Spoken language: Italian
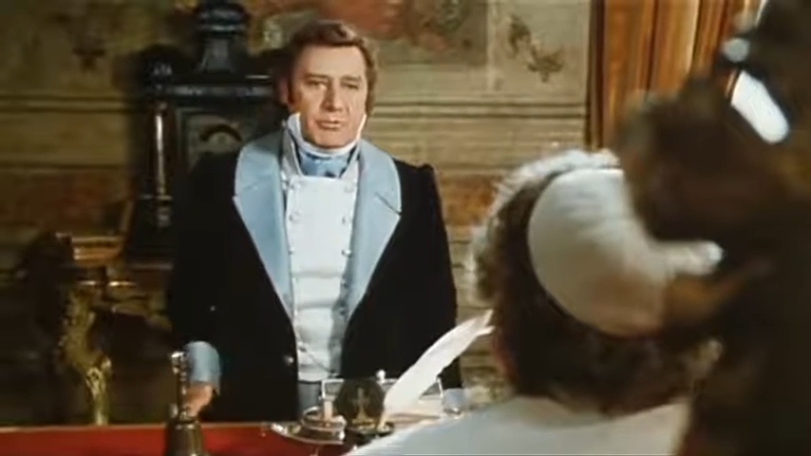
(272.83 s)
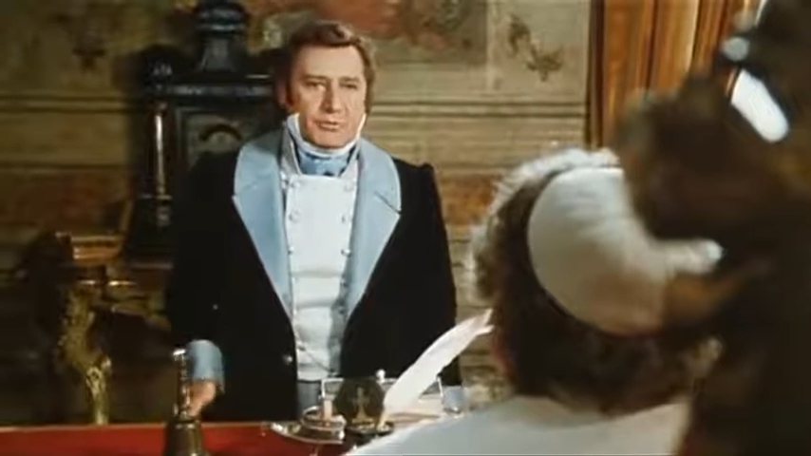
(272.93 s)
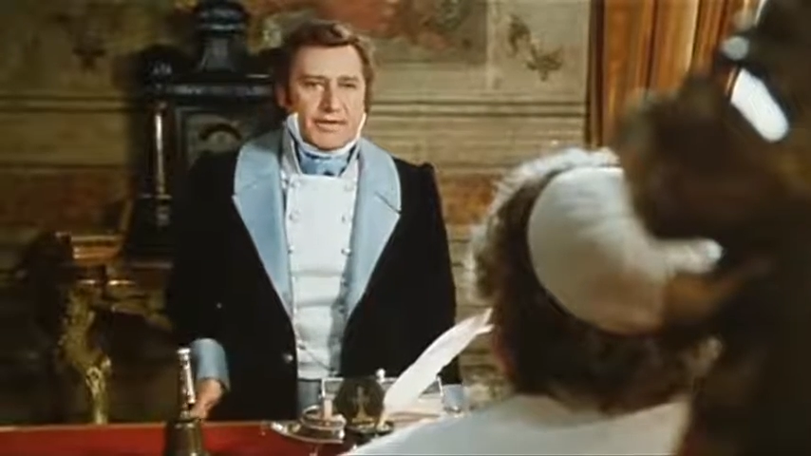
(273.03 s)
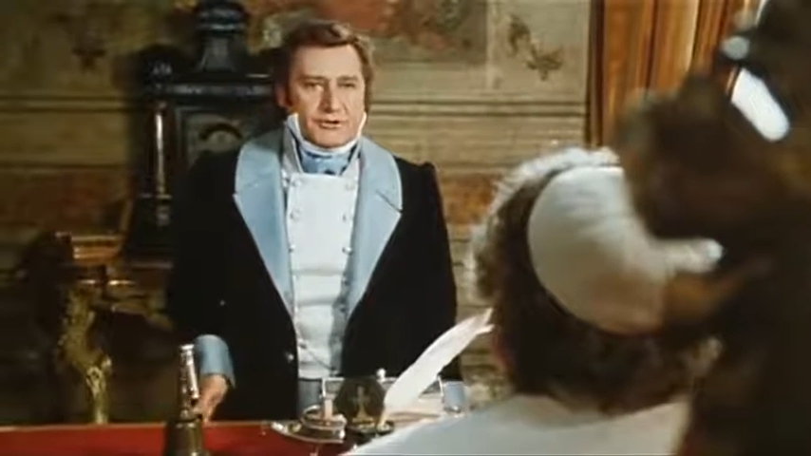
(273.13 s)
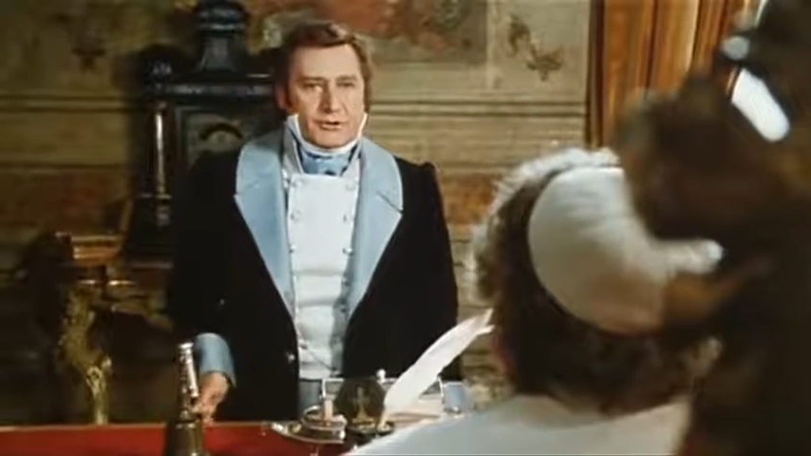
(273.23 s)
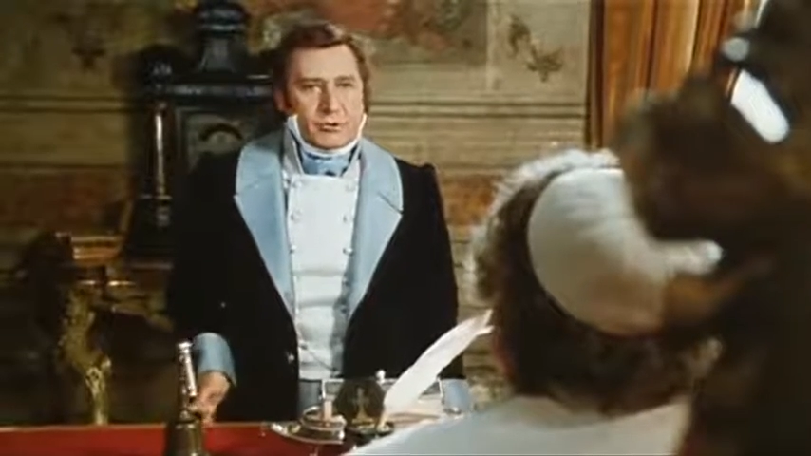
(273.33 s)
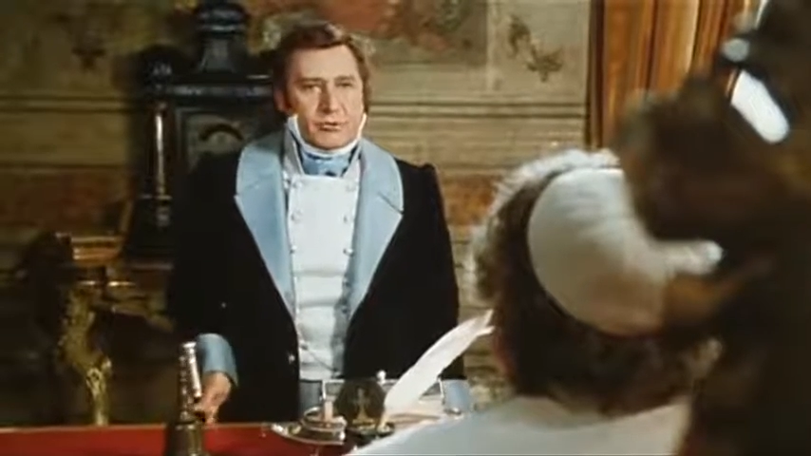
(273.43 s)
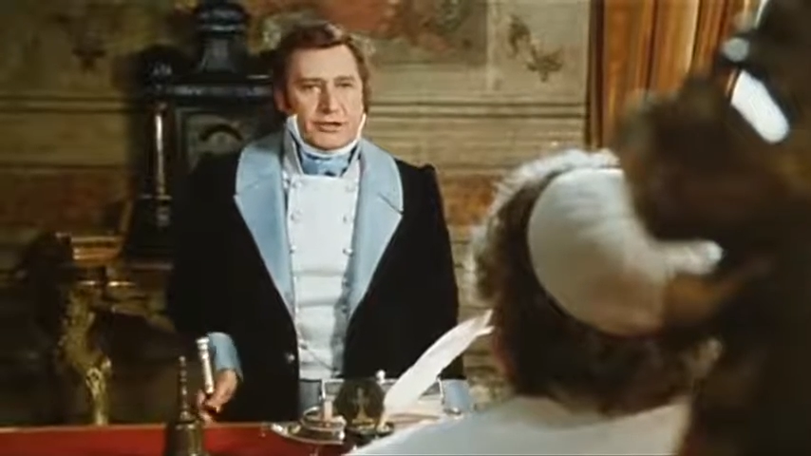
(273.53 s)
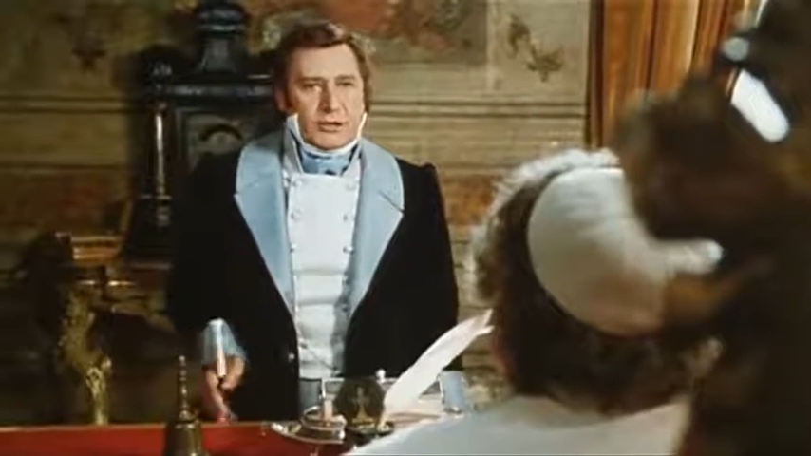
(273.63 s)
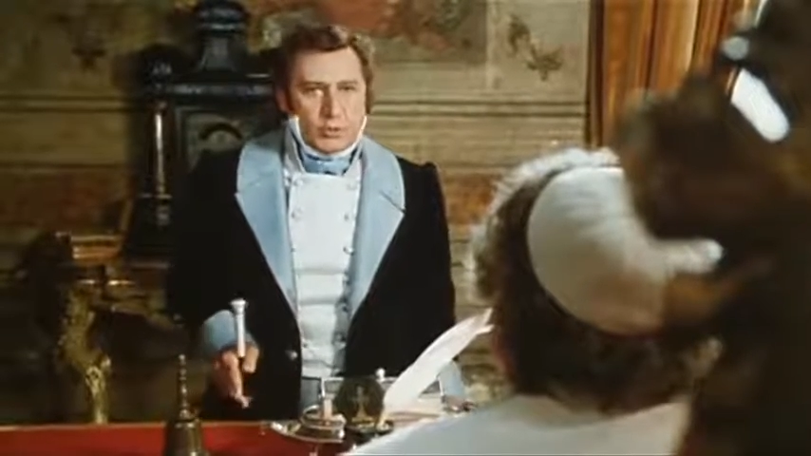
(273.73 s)
quel
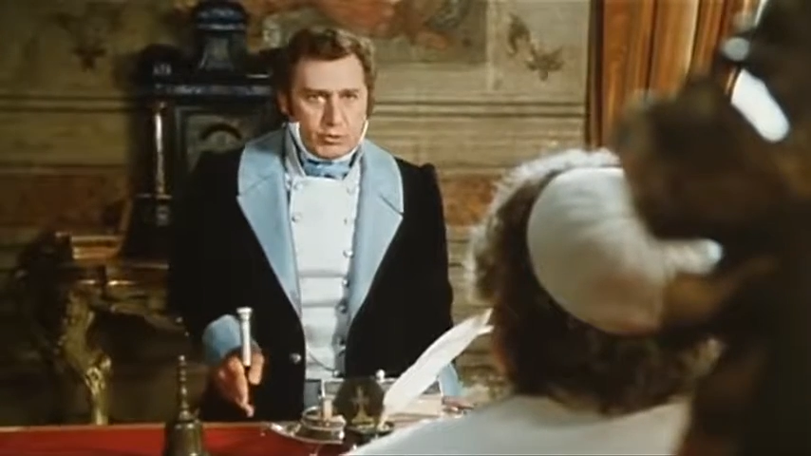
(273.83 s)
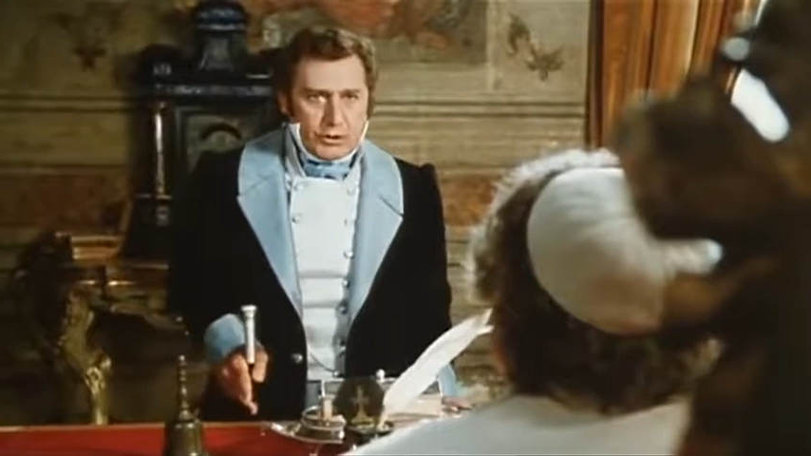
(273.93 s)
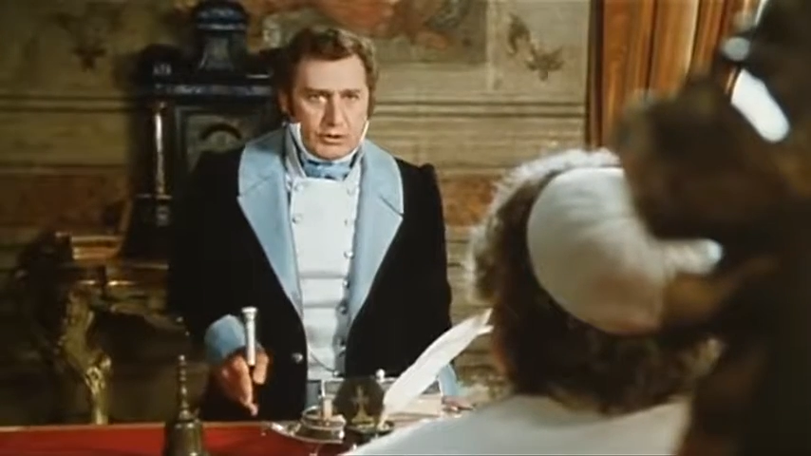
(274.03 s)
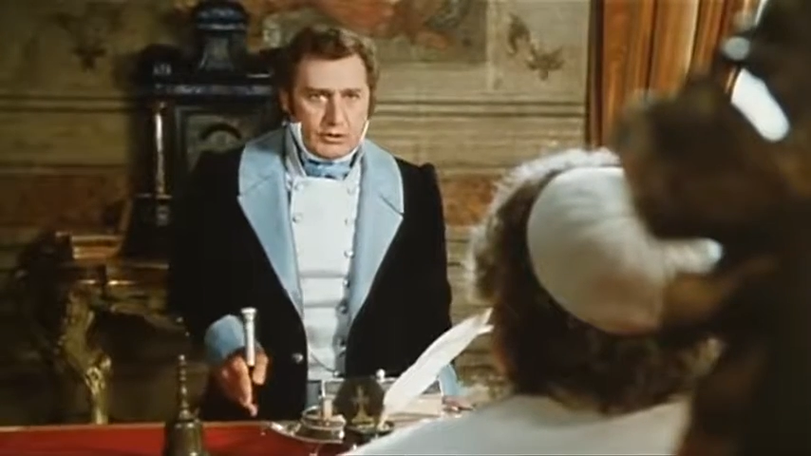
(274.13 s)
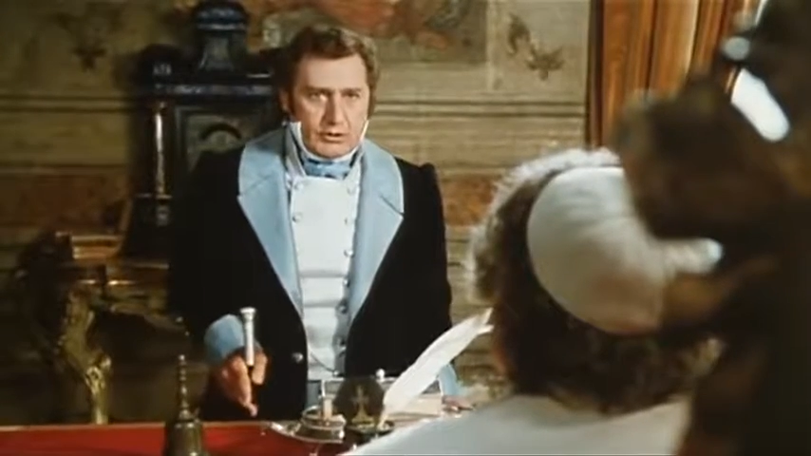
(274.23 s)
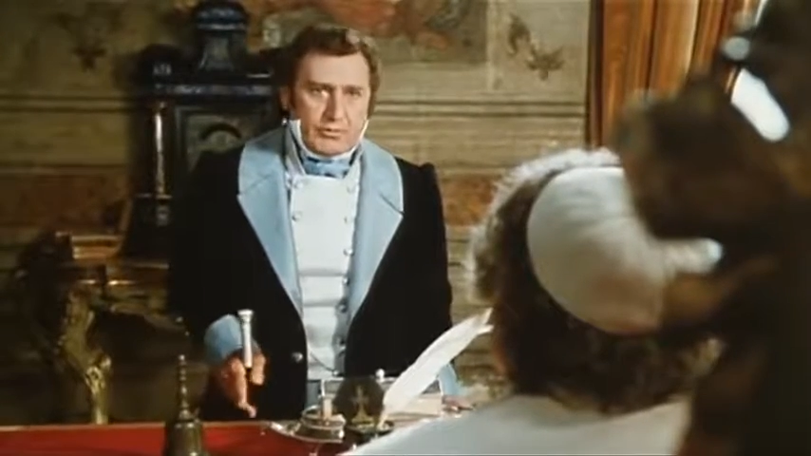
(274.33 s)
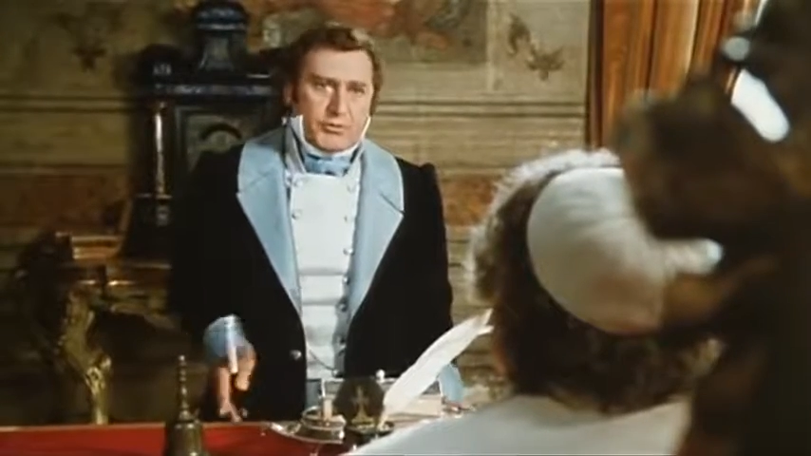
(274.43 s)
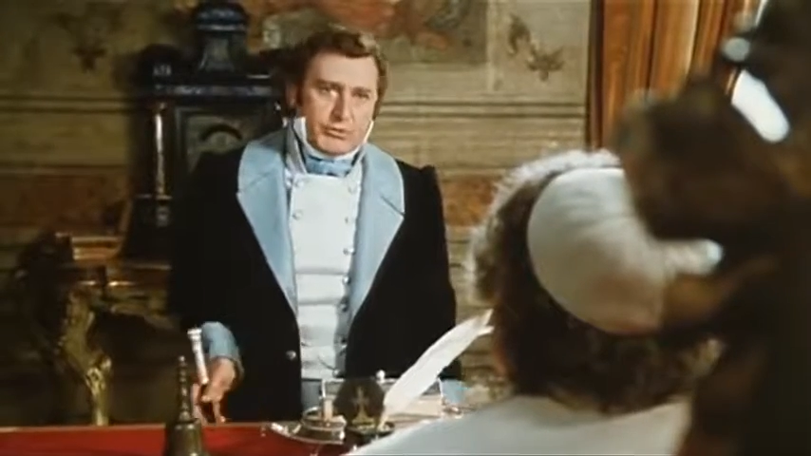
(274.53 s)
poveraccio solo perché lui,